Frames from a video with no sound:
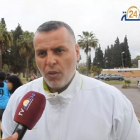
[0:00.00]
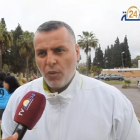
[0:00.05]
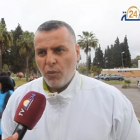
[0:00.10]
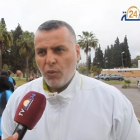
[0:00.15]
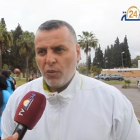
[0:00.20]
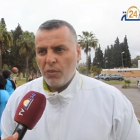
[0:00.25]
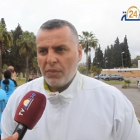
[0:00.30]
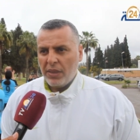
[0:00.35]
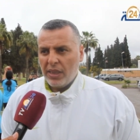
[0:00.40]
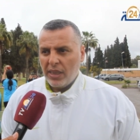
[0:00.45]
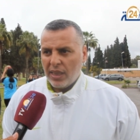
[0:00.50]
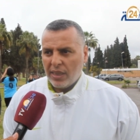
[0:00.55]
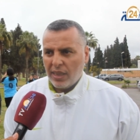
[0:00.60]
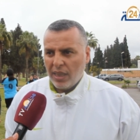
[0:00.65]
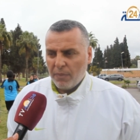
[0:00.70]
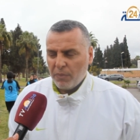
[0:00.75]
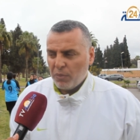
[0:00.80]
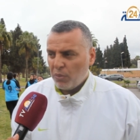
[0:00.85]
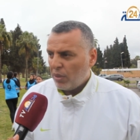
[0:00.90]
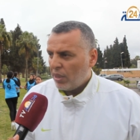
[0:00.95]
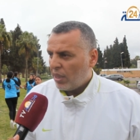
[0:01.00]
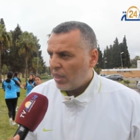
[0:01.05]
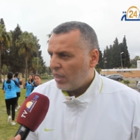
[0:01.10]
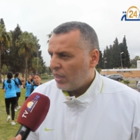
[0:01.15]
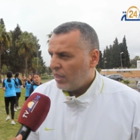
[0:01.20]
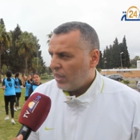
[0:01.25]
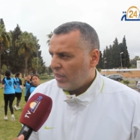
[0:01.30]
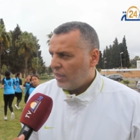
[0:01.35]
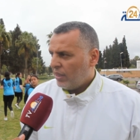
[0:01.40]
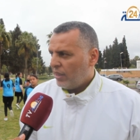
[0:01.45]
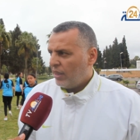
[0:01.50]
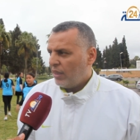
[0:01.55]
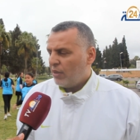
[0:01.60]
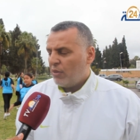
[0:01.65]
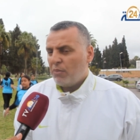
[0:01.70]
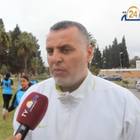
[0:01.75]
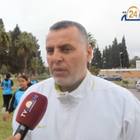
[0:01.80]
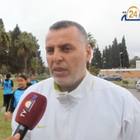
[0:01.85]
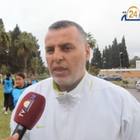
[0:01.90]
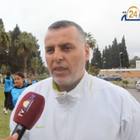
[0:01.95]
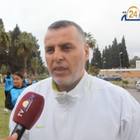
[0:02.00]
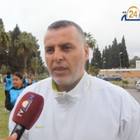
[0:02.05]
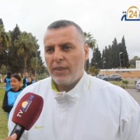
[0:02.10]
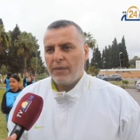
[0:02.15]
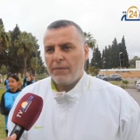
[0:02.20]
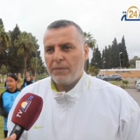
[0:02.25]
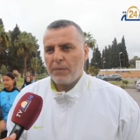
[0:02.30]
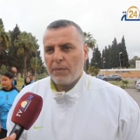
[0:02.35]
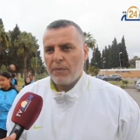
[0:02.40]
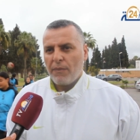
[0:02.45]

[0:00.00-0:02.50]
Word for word: والبنيات الحمد لله راه يعني هما